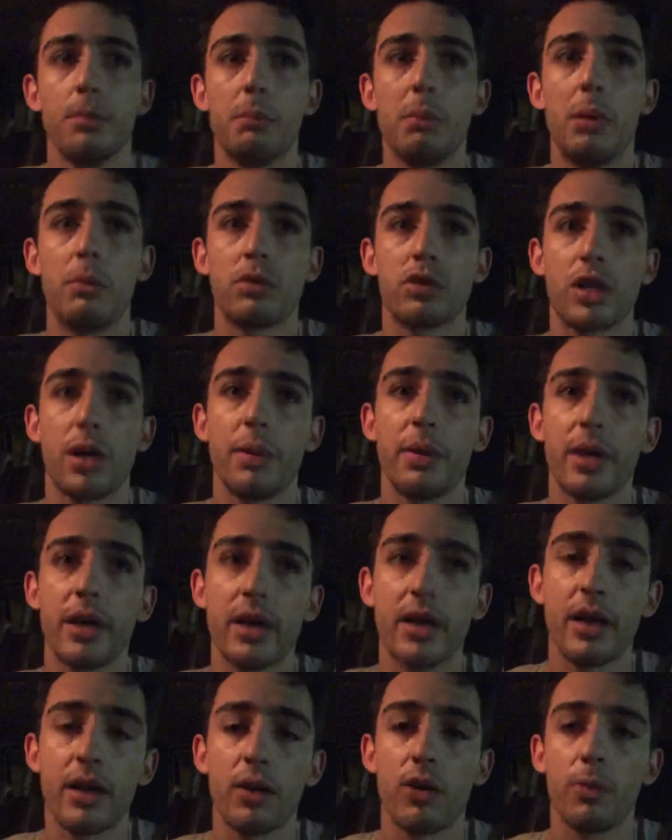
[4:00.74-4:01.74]
Vamos a
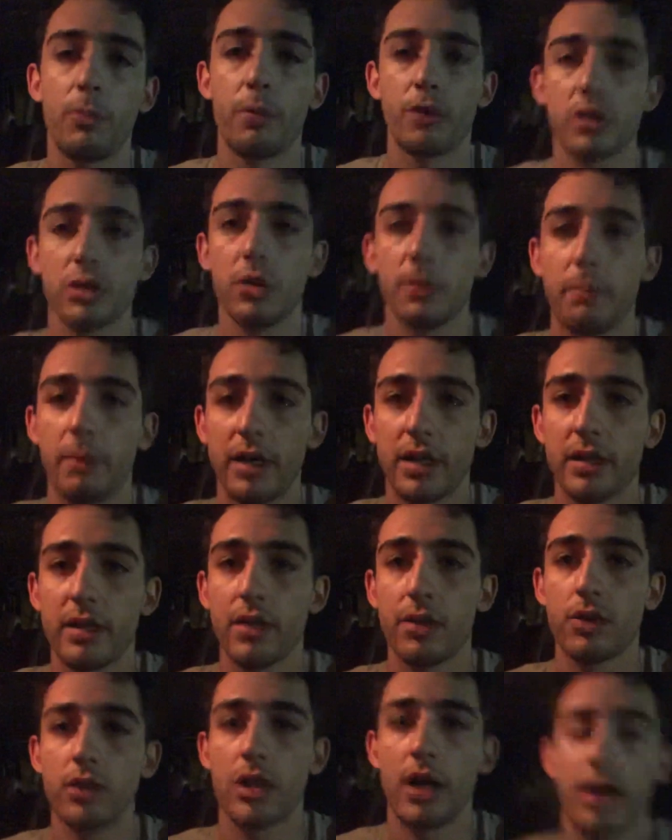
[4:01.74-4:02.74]
ver los próximos
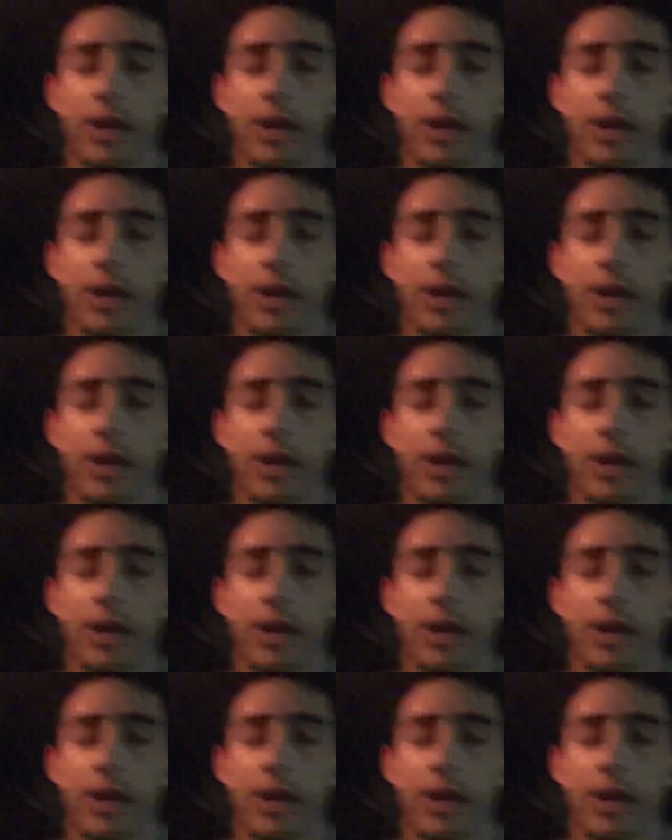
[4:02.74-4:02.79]
partidos,